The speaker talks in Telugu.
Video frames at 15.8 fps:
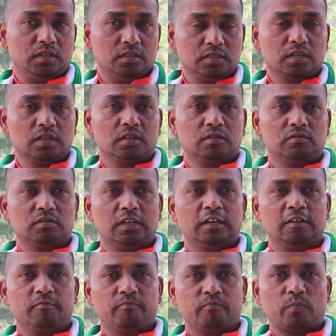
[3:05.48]
నిజంగా
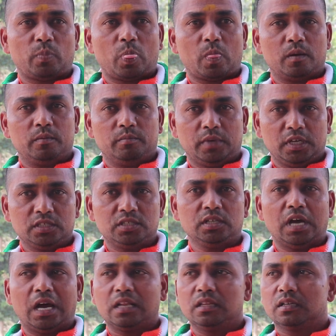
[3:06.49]
కూడా
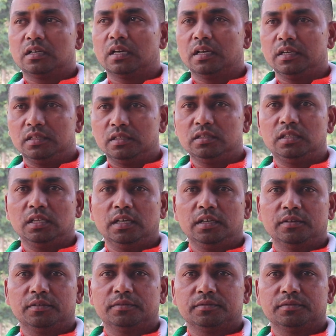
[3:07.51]
మనిషి ఆర్థికంగా ఎదిగితే